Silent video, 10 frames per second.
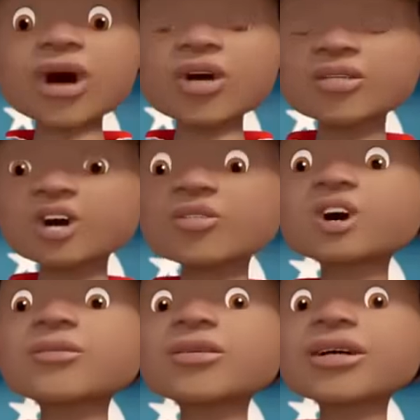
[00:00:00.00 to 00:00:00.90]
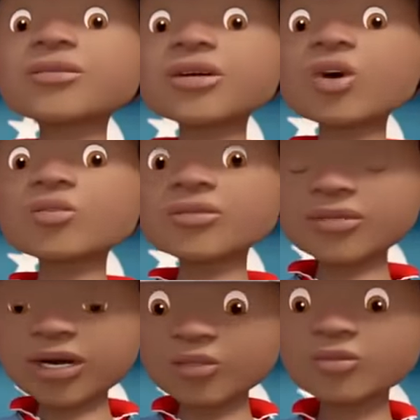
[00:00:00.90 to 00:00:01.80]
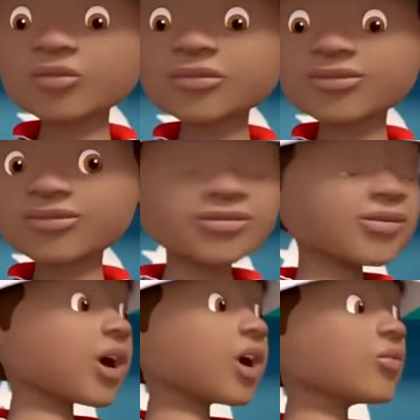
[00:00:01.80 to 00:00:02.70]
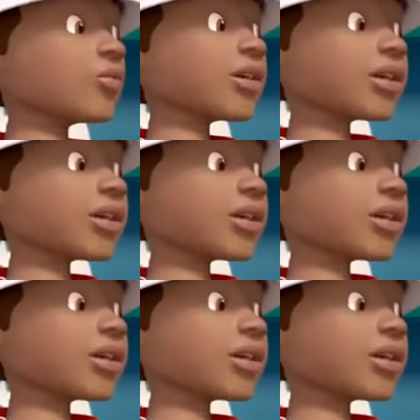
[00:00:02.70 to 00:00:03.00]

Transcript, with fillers: Je vais annoncer la bonne nouvelle à Bob. Bon,